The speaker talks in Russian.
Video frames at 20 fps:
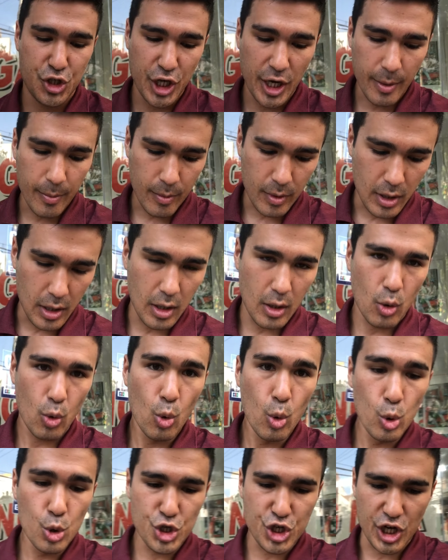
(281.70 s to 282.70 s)
чем
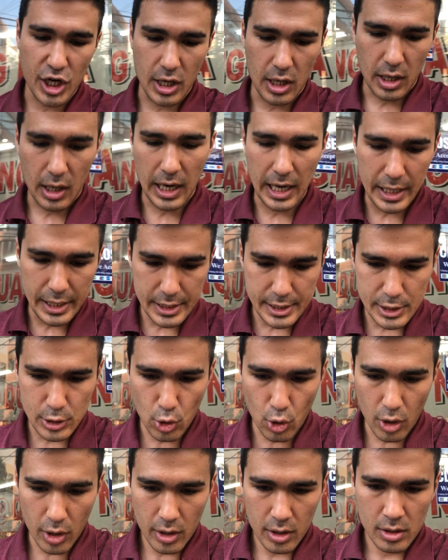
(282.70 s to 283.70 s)
уже
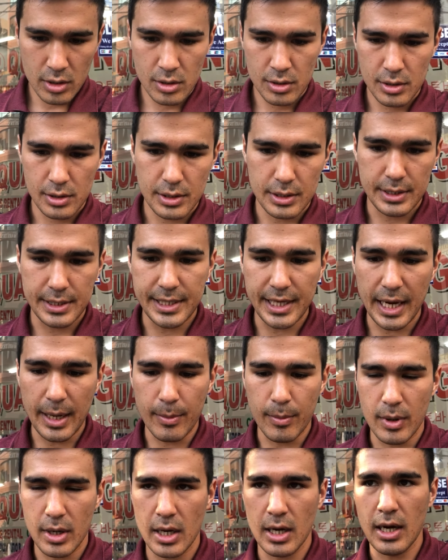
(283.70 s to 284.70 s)
колесо,
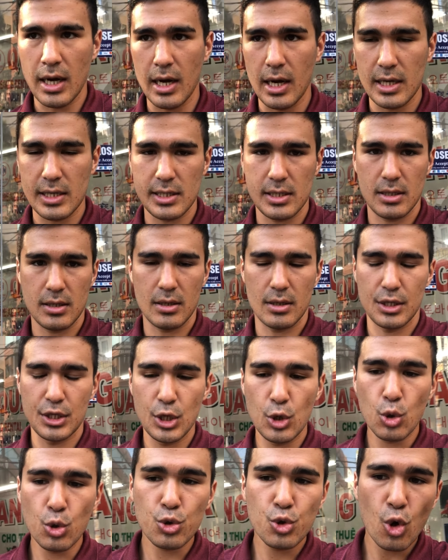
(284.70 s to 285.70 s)
тем а,
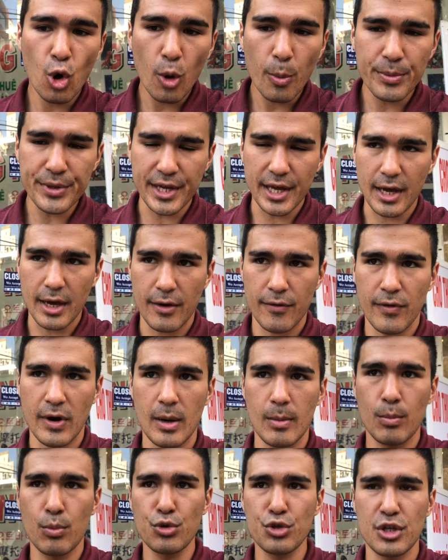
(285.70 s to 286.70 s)
неудобнее
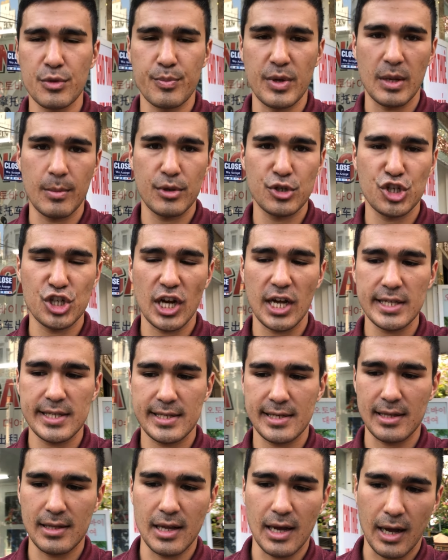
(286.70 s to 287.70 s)
вам будет
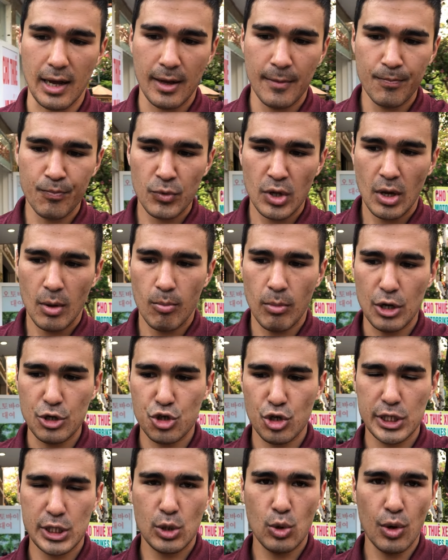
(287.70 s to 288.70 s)
перемещаться на
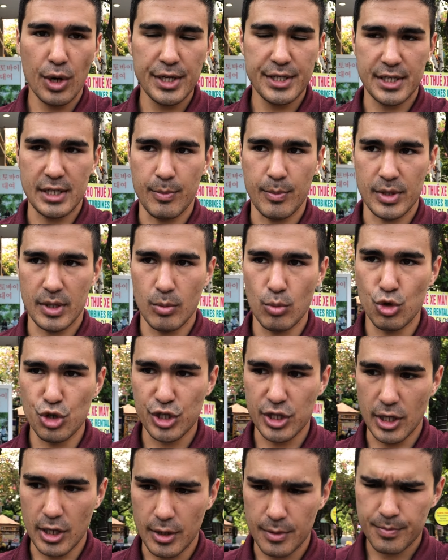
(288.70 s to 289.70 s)
большой скорости, потому
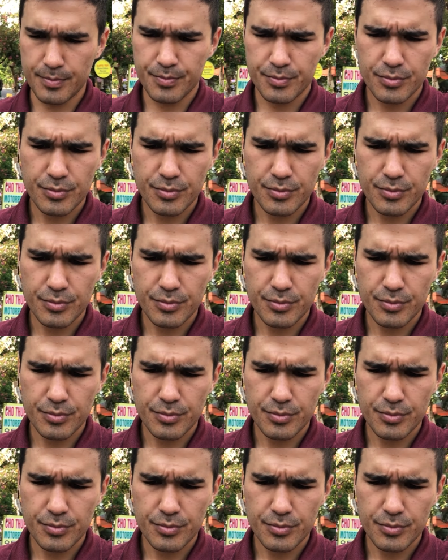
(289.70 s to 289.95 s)
что